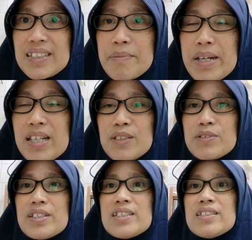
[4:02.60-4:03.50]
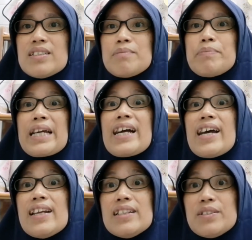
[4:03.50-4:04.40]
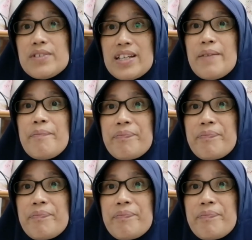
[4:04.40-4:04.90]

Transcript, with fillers: gimana itu uh, PKL itu ya